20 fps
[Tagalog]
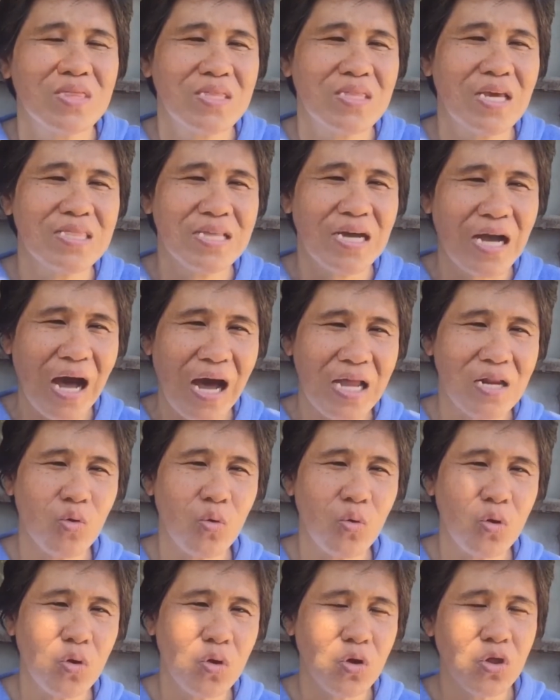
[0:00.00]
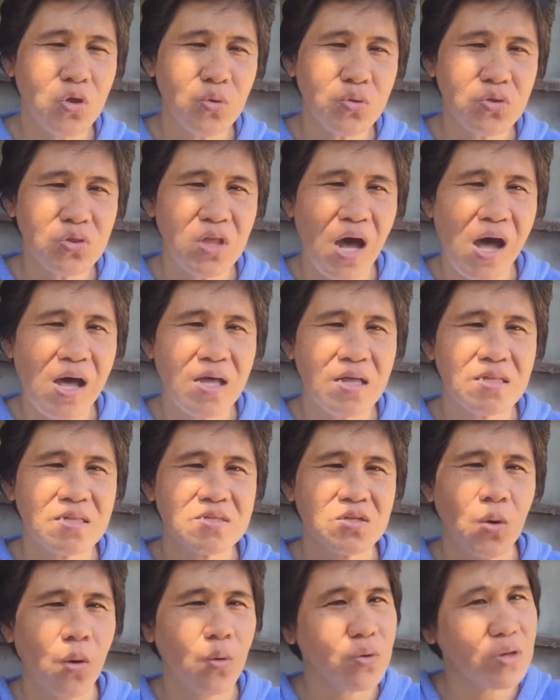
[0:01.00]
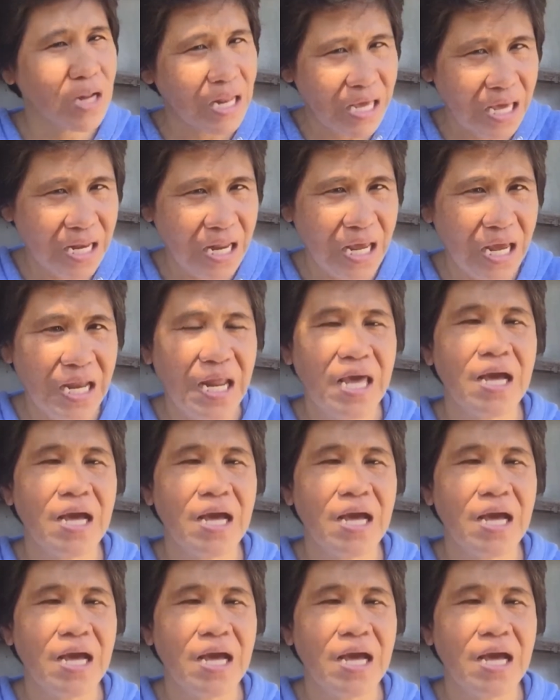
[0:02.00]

gitagaan ko yuta. So, ako na lagi hinay